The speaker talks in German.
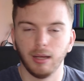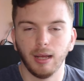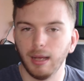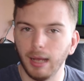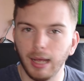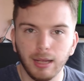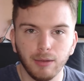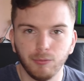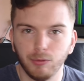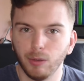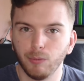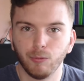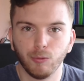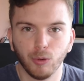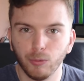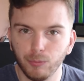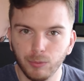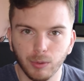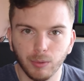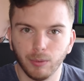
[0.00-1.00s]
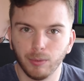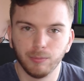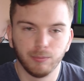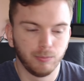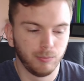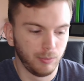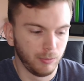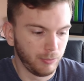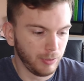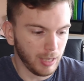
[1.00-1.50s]
ey, wir, wir,
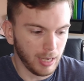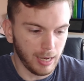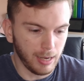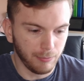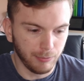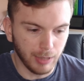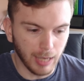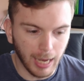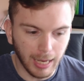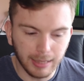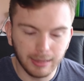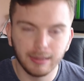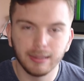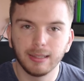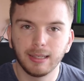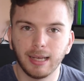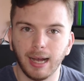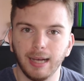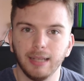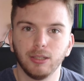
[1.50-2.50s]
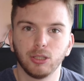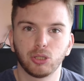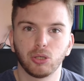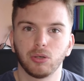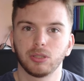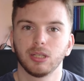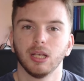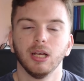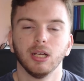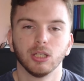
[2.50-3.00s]
wir, wir, hätten keine Chance.